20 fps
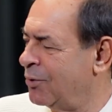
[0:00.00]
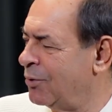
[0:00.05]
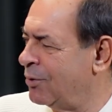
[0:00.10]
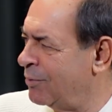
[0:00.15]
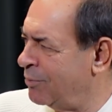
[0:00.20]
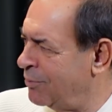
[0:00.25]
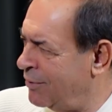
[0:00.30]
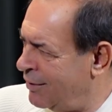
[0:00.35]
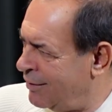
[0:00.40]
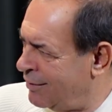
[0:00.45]

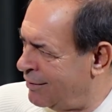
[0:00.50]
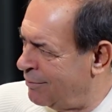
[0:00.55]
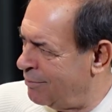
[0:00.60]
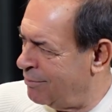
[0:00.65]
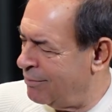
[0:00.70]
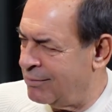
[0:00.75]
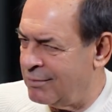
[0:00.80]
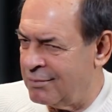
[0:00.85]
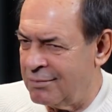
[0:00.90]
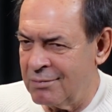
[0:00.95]
Oğlum derdim.
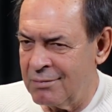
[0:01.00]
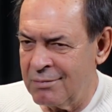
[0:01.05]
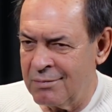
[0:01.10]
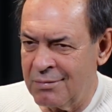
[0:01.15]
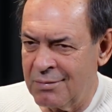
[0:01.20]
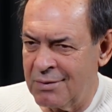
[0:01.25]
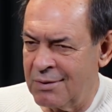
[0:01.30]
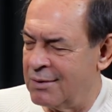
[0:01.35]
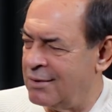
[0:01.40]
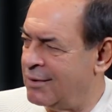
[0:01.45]

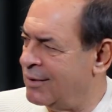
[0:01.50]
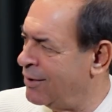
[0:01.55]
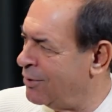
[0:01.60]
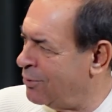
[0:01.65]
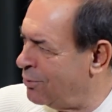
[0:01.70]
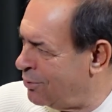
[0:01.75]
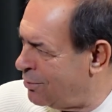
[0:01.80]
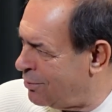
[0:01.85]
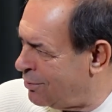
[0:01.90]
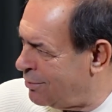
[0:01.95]
Siz ne
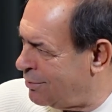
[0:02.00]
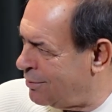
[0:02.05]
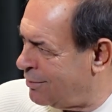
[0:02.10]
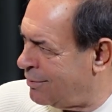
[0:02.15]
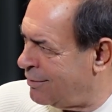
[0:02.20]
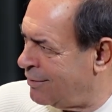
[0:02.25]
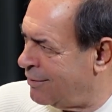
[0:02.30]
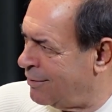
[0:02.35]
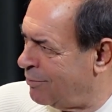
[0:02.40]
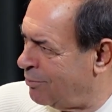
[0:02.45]
diyorsunuz?
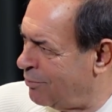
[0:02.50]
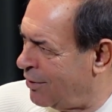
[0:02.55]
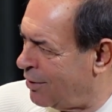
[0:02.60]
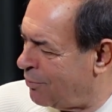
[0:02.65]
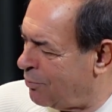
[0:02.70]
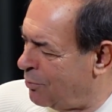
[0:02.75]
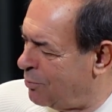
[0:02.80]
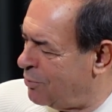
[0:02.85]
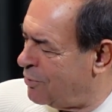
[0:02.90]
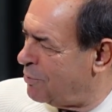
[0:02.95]

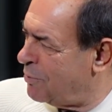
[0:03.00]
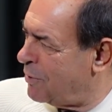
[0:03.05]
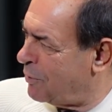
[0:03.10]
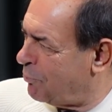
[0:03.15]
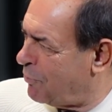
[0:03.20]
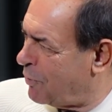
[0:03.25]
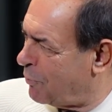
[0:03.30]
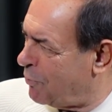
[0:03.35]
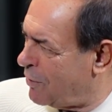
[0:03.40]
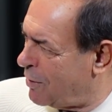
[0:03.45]
Bak bu bizim
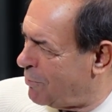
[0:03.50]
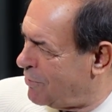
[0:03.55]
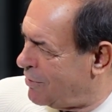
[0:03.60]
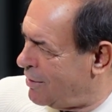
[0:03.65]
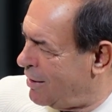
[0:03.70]
ekmek paramız.